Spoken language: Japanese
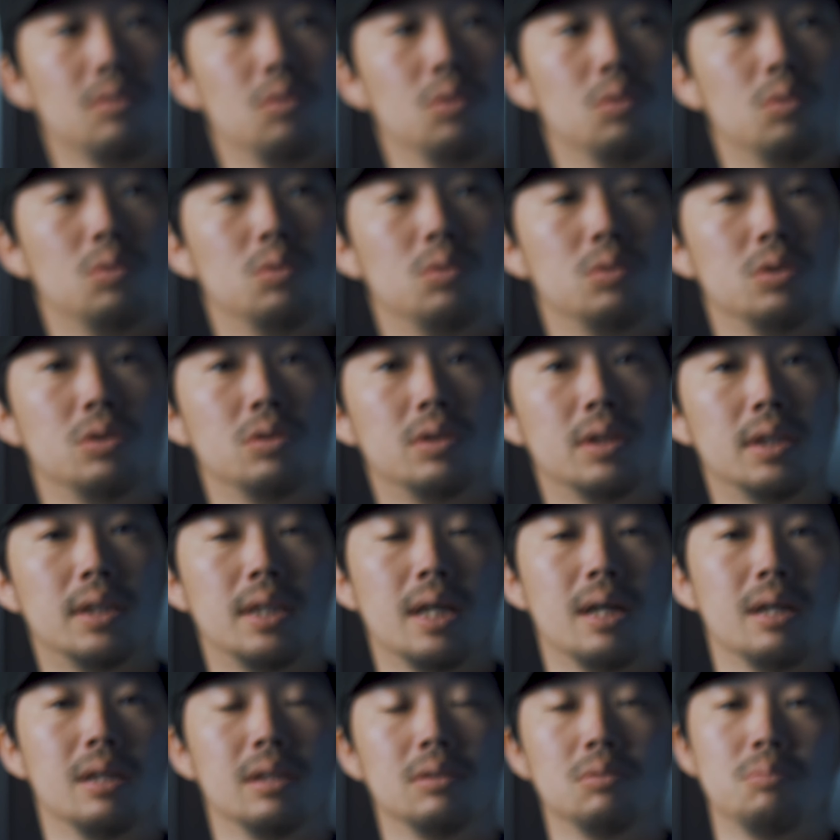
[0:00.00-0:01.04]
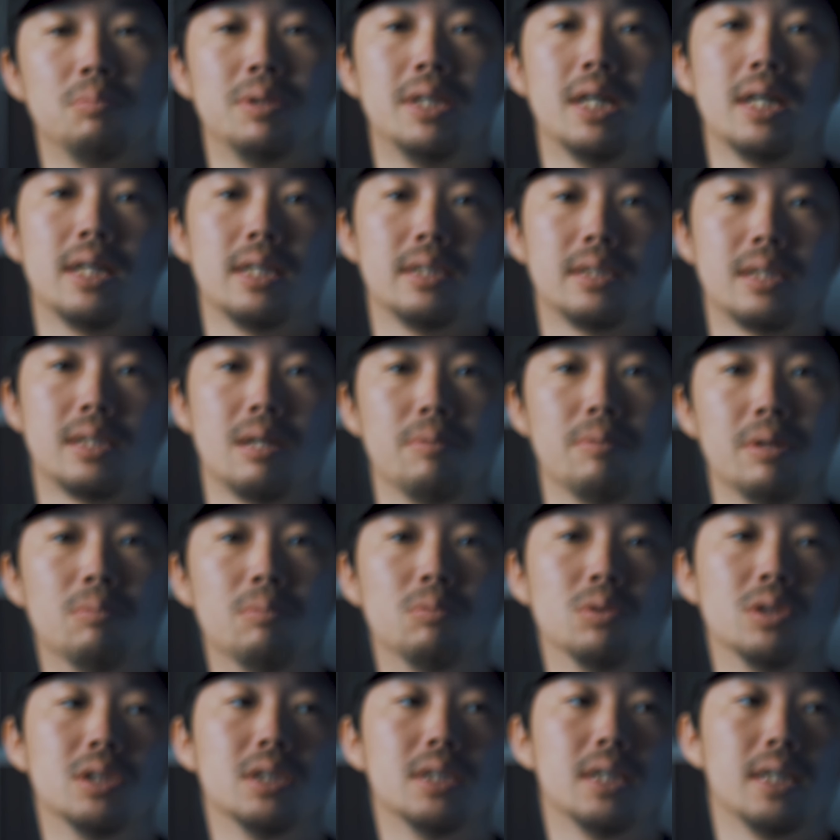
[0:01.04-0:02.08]
こういったあのミラーレスカメラを
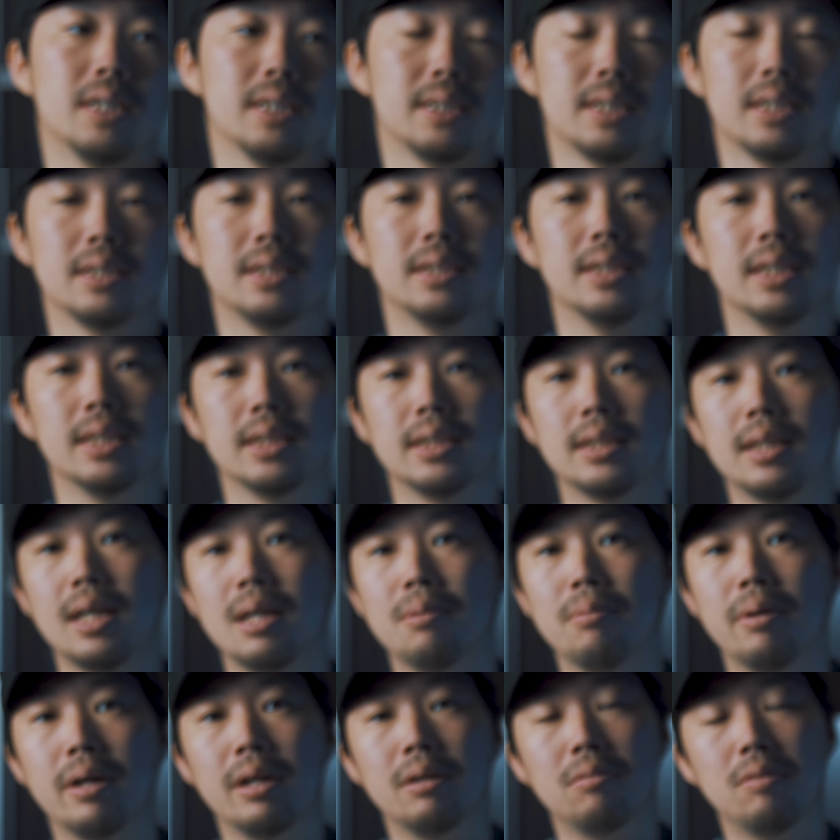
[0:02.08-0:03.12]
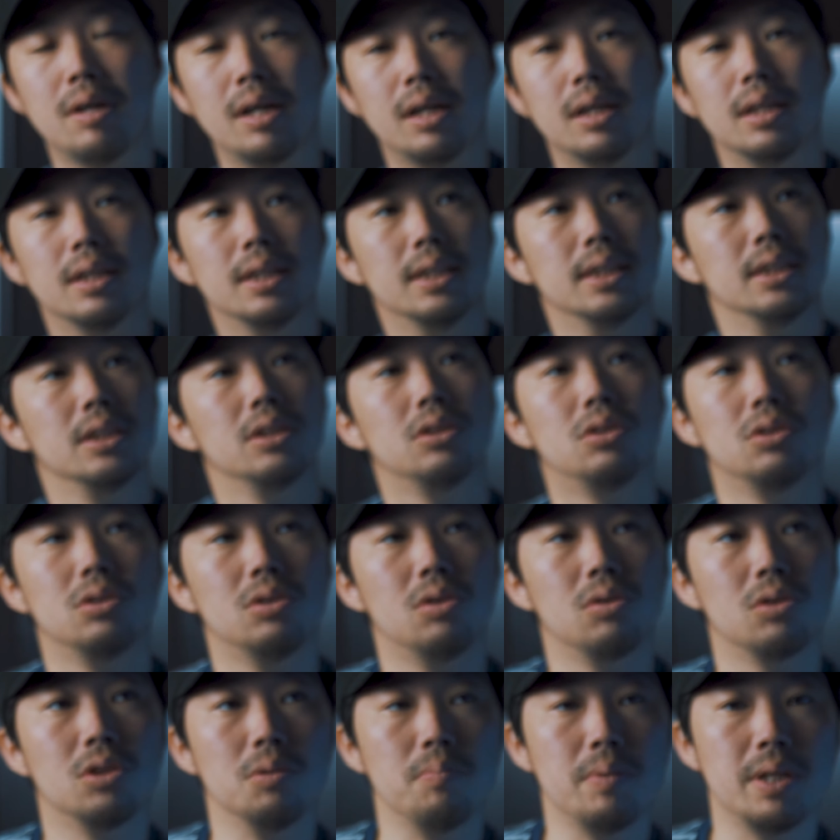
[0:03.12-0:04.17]
持ちながら撮影したい場合は、
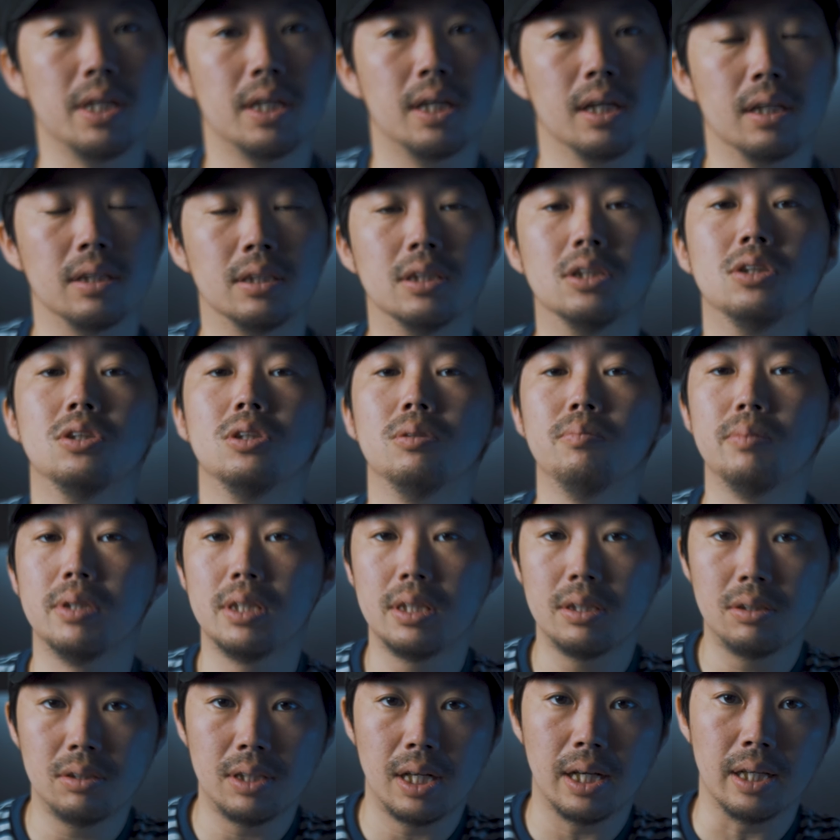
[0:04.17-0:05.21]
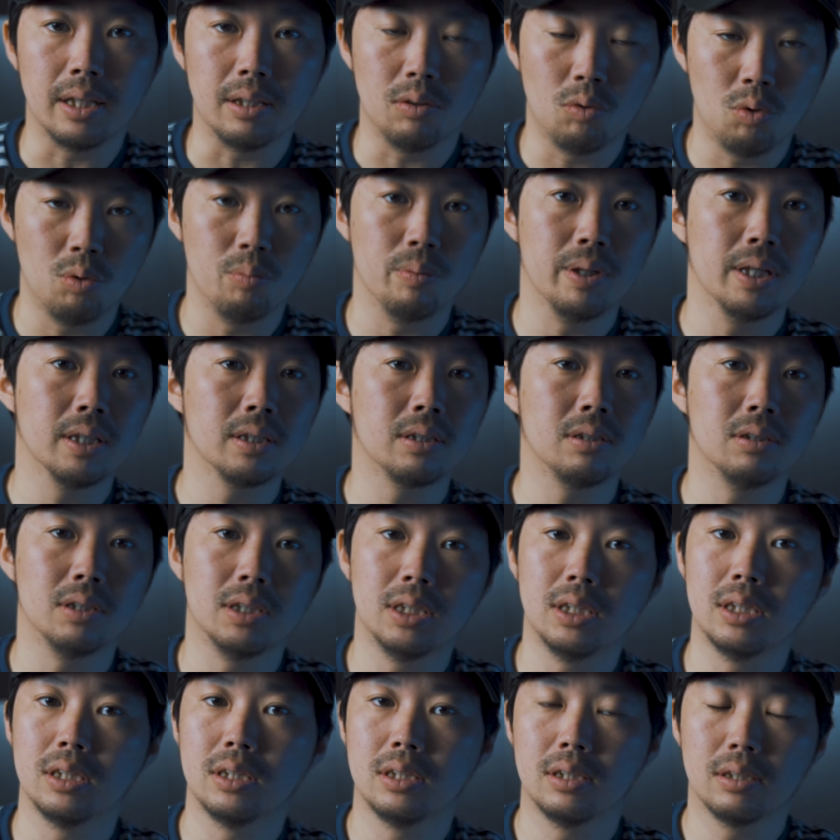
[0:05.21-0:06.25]
16mm から 20mm ぐらいを目安
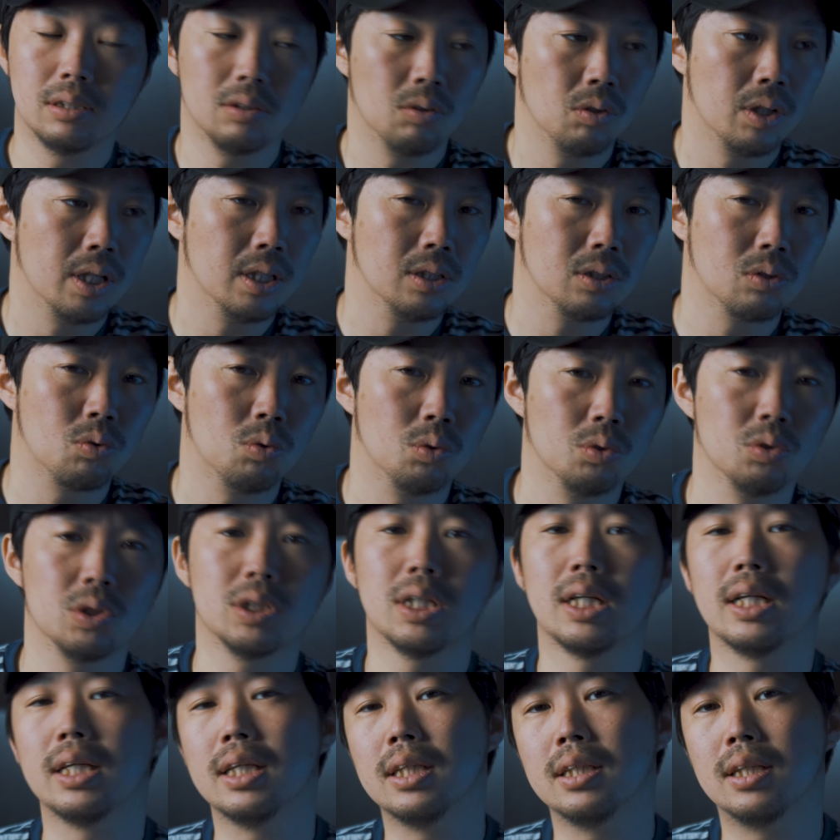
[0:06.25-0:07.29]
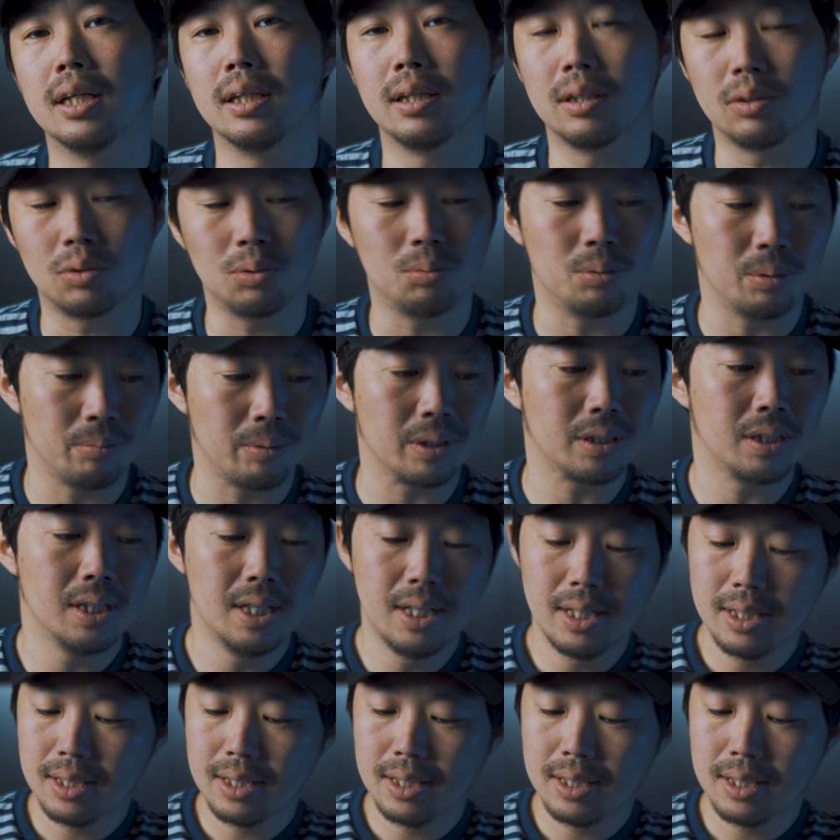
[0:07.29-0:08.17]
にレンズ購入したらいいかなと思います。